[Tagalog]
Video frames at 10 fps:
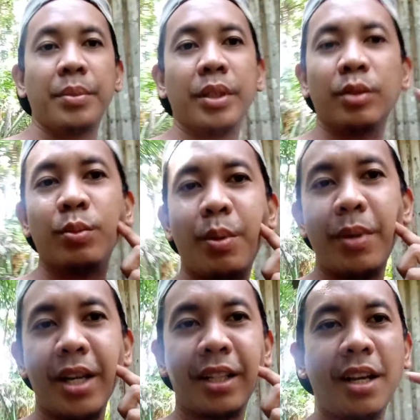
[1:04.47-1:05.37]
Medyo
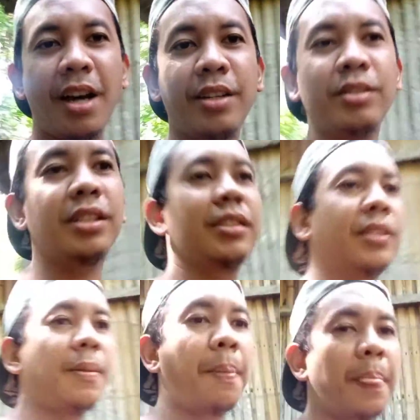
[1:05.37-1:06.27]
tumaba na tayo.
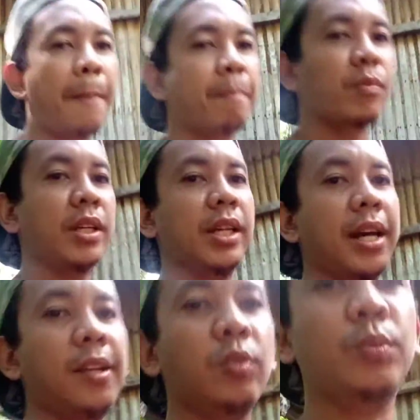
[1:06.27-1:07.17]

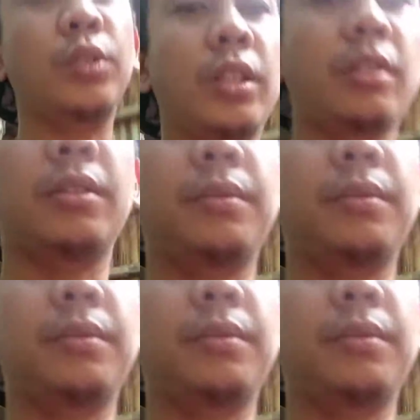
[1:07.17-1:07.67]
Yan, ako muna